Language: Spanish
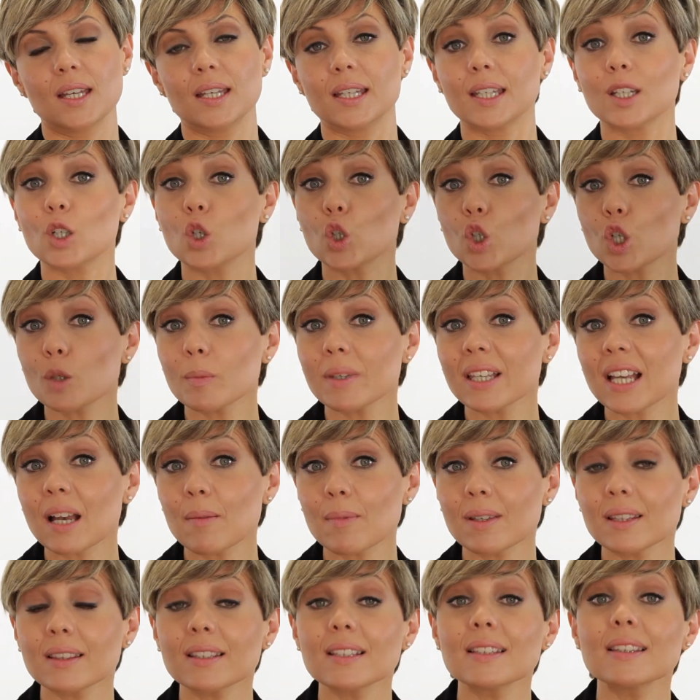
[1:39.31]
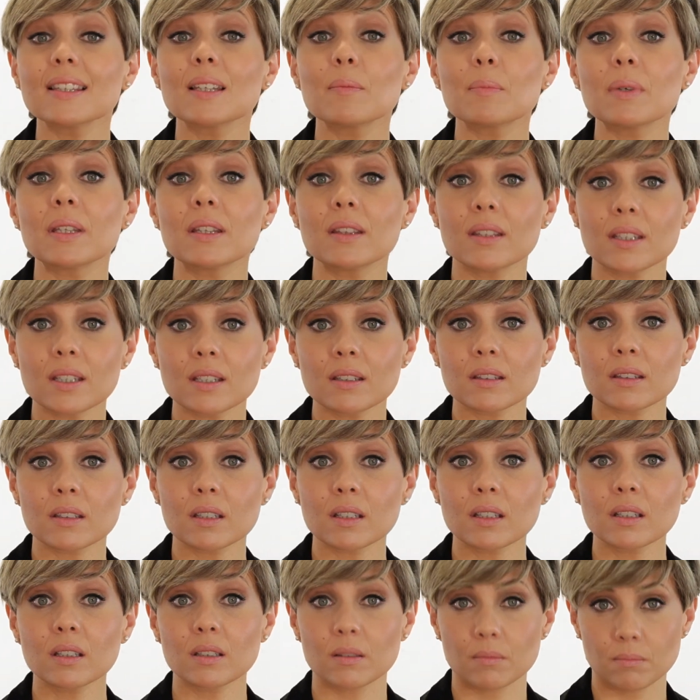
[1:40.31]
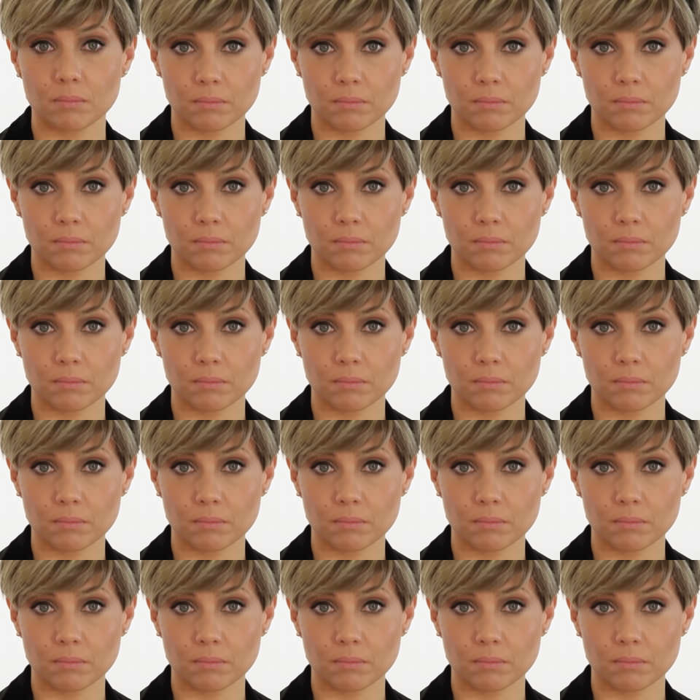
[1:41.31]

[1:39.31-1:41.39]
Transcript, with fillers: económicamente independiente,